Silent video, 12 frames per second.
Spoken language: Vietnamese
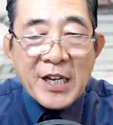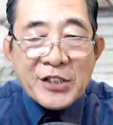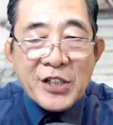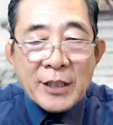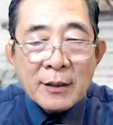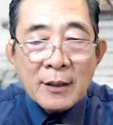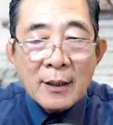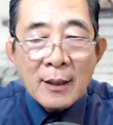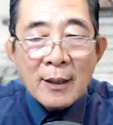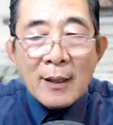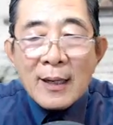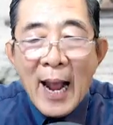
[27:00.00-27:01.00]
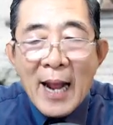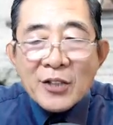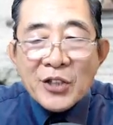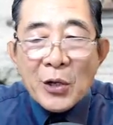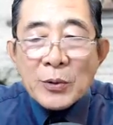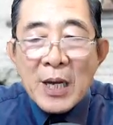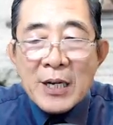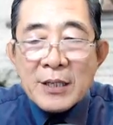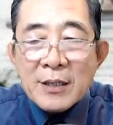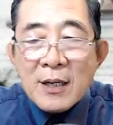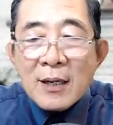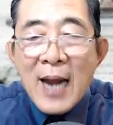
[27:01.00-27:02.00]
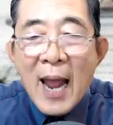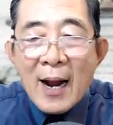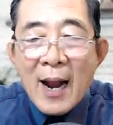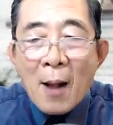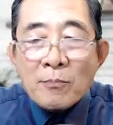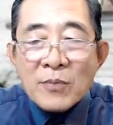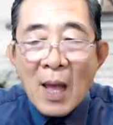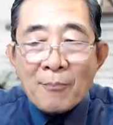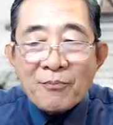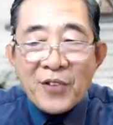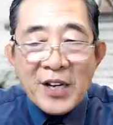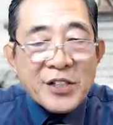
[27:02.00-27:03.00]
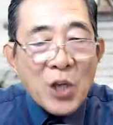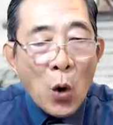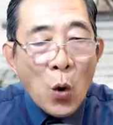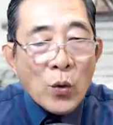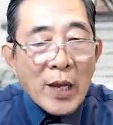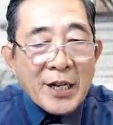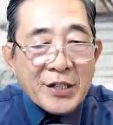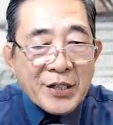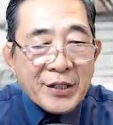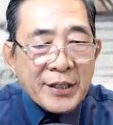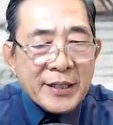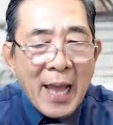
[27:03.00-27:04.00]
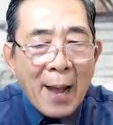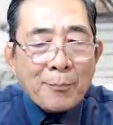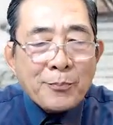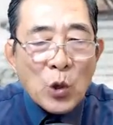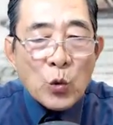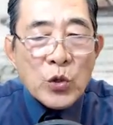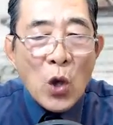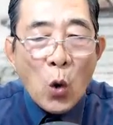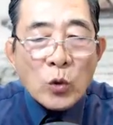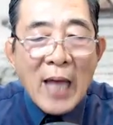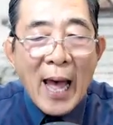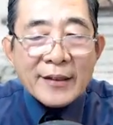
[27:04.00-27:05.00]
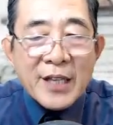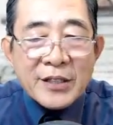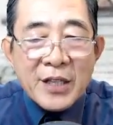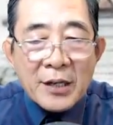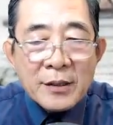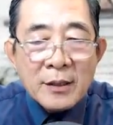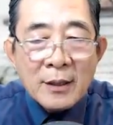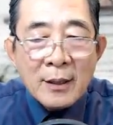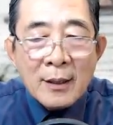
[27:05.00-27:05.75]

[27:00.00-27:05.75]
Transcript: chỉ trích. Các tiểu thư đang âm thầm phỉ nhổ cái người dám dụ dỗ tạ thế tử,